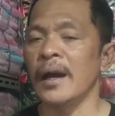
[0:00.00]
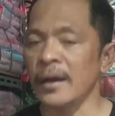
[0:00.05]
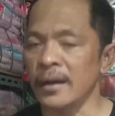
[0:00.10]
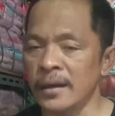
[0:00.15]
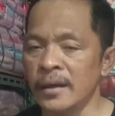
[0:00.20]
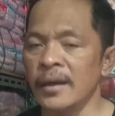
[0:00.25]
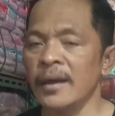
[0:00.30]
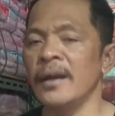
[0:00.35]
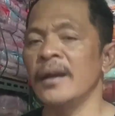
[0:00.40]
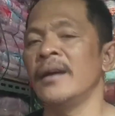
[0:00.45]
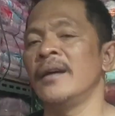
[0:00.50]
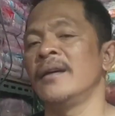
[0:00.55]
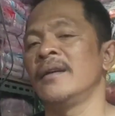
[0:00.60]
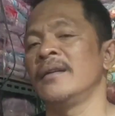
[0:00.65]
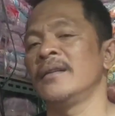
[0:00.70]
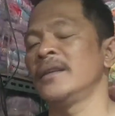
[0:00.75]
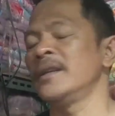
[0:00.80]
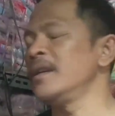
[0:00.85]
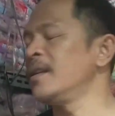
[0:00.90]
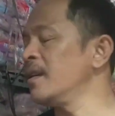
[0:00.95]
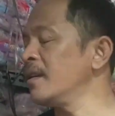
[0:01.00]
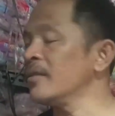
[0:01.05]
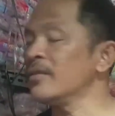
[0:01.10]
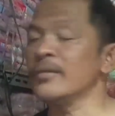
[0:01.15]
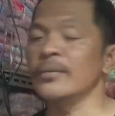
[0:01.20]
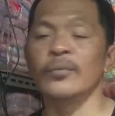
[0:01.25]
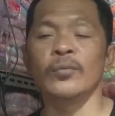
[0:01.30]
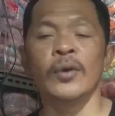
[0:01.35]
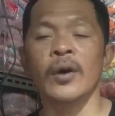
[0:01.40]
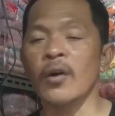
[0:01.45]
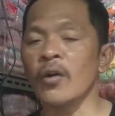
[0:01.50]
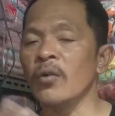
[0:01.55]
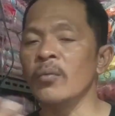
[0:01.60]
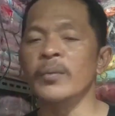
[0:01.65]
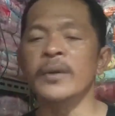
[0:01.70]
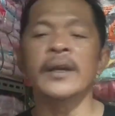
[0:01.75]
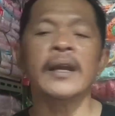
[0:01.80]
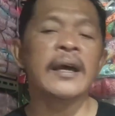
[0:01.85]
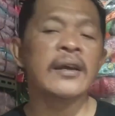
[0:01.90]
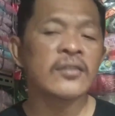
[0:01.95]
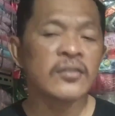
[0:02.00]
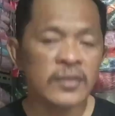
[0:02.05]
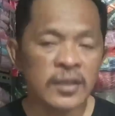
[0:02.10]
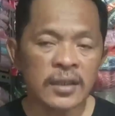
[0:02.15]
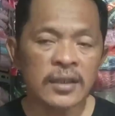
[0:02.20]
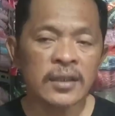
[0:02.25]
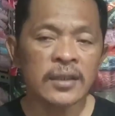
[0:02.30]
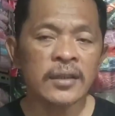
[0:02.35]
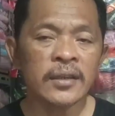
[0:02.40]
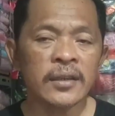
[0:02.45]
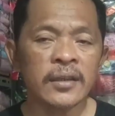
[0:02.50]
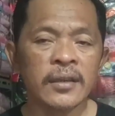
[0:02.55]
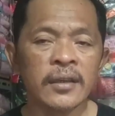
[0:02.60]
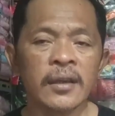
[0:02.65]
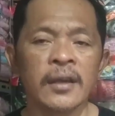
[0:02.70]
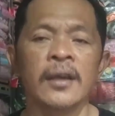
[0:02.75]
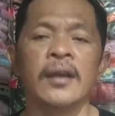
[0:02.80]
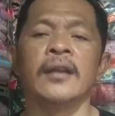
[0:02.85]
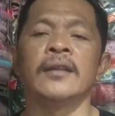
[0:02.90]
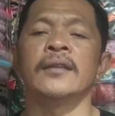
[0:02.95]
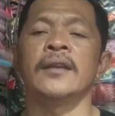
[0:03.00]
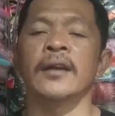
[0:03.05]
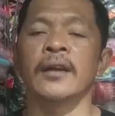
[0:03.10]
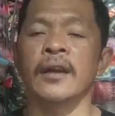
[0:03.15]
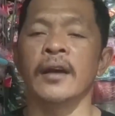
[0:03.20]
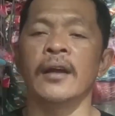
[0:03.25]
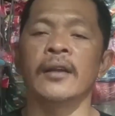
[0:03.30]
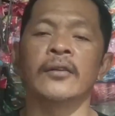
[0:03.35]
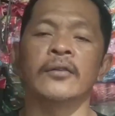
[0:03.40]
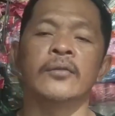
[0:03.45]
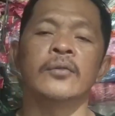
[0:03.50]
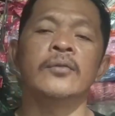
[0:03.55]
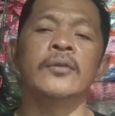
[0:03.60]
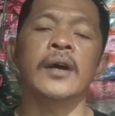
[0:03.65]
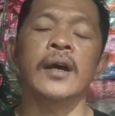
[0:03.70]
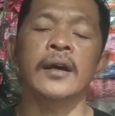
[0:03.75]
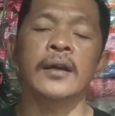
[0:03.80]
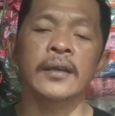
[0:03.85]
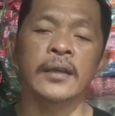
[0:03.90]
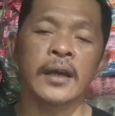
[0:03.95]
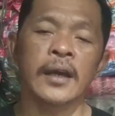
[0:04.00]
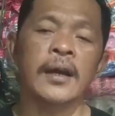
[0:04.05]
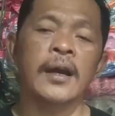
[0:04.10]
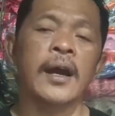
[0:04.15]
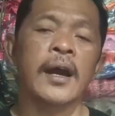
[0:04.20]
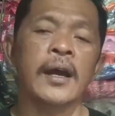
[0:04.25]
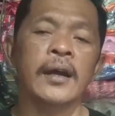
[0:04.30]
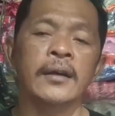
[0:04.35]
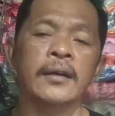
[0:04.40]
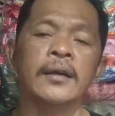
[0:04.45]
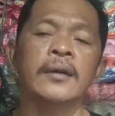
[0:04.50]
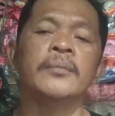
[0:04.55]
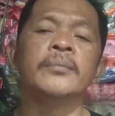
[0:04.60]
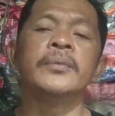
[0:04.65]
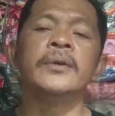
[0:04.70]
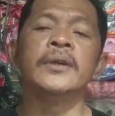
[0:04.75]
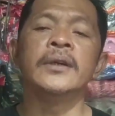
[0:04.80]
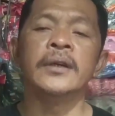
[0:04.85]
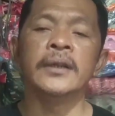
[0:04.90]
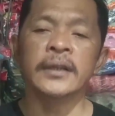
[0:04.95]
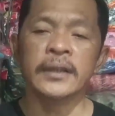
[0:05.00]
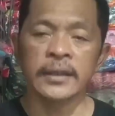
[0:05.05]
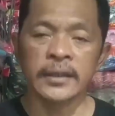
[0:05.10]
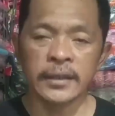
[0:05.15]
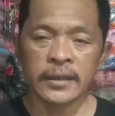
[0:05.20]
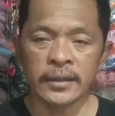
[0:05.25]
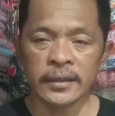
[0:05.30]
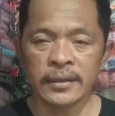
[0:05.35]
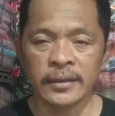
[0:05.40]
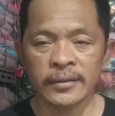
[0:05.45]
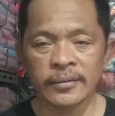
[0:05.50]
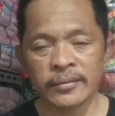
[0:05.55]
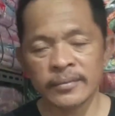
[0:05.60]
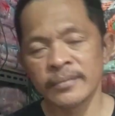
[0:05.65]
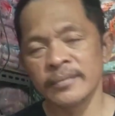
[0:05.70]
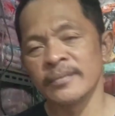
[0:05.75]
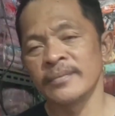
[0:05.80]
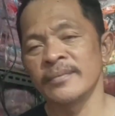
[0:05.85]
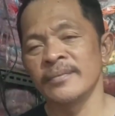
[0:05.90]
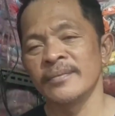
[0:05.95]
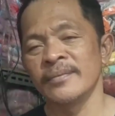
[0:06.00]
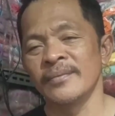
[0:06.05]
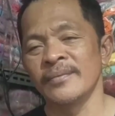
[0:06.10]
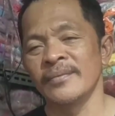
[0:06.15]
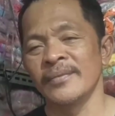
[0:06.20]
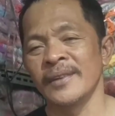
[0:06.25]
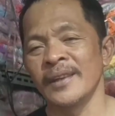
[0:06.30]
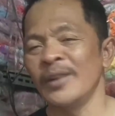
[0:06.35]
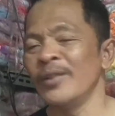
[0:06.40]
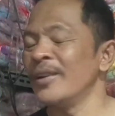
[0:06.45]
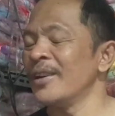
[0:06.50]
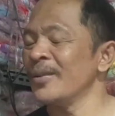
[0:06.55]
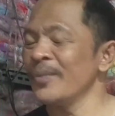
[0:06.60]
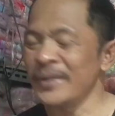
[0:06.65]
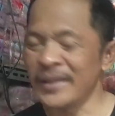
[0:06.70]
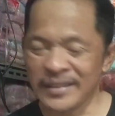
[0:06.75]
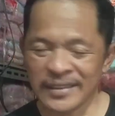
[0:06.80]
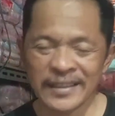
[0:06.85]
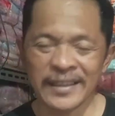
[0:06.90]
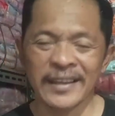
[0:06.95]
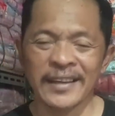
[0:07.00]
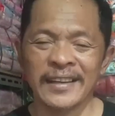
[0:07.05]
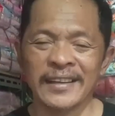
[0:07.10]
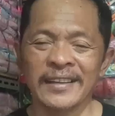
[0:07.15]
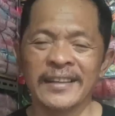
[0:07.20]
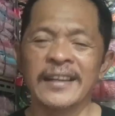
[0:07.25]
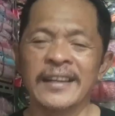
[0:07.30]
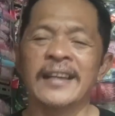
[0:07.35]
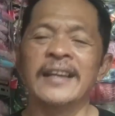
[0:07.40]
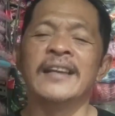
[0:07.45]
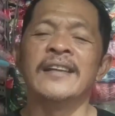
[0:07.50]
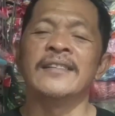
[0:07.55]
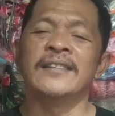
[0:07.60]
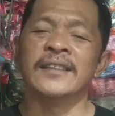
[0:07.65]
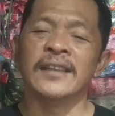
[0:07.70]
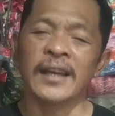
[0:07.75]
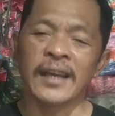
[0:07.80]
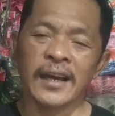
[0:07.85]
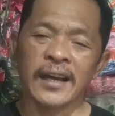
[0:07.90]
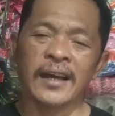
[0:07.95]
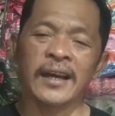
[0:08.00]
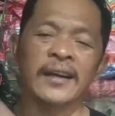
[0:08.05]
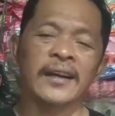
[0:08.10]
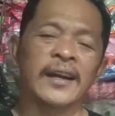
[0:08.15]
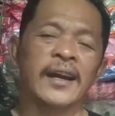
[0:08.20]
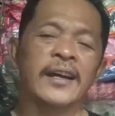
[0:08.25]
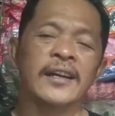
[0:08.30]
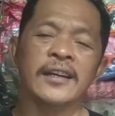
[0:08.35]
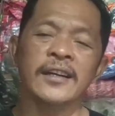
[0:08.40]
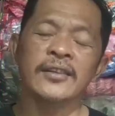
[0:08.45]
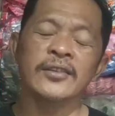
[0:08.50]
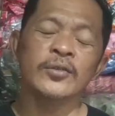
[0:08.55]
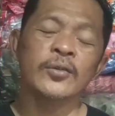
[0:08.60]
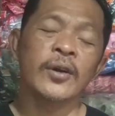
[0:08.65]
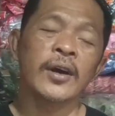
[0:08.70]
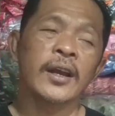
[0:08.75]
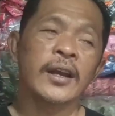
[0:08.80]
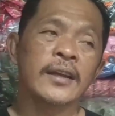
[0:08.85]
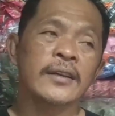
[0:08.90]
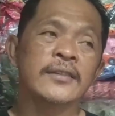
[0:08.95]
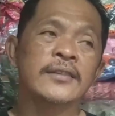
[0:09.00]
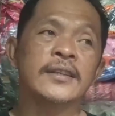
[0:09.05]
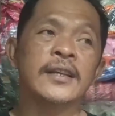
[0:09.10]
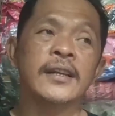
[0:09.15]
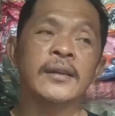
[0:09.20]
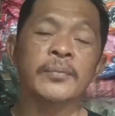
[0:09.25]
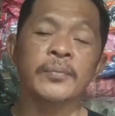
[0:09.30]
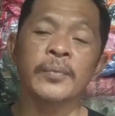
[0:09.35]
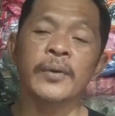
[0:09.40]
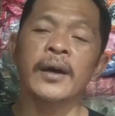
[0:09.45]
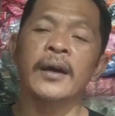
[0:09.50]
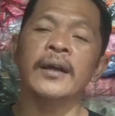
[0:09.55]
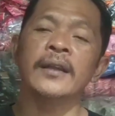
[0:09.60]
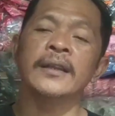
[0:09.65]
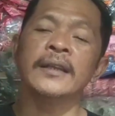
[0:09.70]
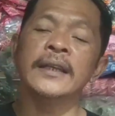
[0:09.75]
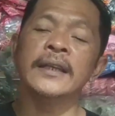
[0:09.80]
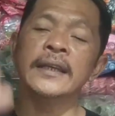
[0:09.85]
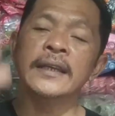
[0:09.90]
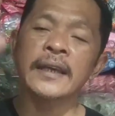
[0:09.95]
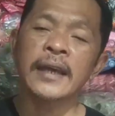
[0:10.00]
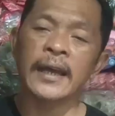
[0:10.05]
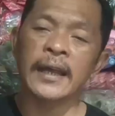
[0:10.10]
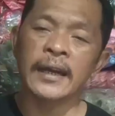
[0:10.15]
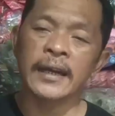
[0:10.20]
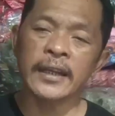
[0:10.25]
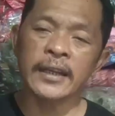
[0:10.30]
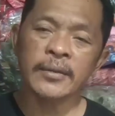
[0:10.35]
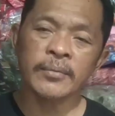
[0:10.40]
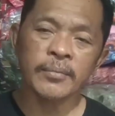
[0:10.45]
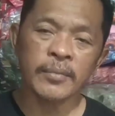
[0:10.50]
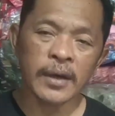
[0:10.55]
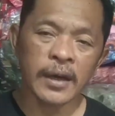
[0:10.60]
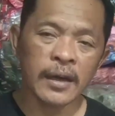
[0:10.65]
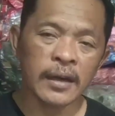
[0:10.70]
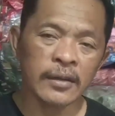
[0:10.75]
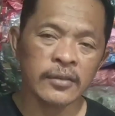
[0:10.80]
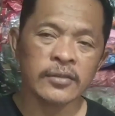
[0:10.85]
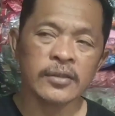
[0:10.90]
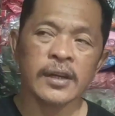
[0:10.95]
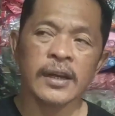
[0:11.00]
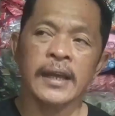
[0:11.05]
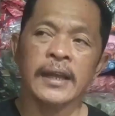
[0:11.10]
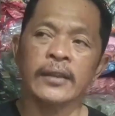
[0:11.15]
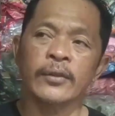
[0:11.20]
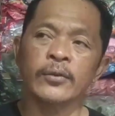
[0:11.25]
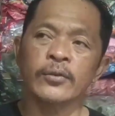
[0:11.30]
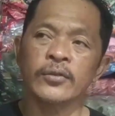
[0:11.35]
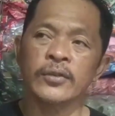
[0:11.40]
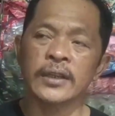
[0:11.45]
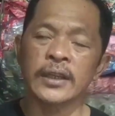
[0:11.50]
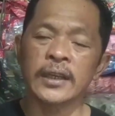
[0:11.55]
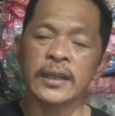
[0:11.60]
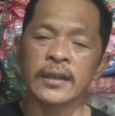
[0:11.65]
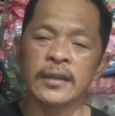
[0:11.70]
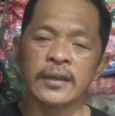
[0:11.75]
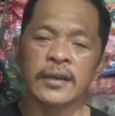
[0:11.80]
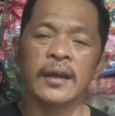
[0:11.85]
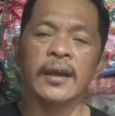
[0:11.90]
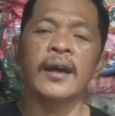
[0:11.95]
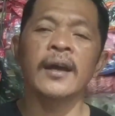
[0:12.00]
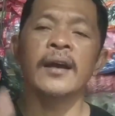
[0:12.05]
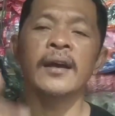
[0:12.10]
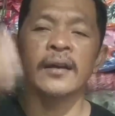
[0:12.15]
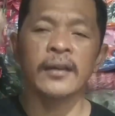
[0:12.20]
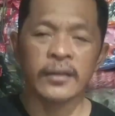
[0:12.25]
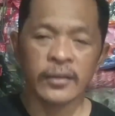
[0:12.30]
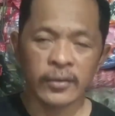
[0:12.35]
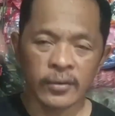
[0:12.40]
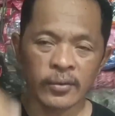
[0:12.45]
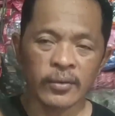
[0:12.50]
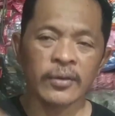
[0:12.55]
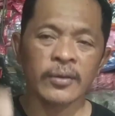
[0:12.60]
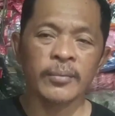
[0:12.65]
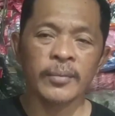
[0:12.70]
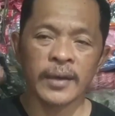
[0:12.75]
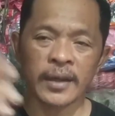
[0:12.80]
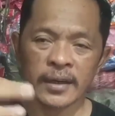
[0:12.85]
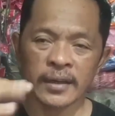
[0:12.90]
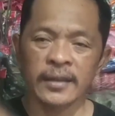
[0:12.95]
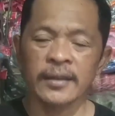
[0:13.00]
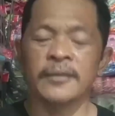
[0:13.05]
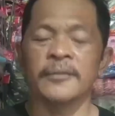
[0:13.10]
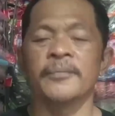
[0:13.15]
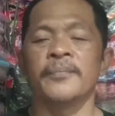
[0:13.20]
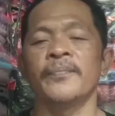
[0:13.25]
ada, tidak semua kombinasi, tergantung yang Anda beli. Luar biasa kan? Silakan Anda jualan serba 35 103. Yuk kemari.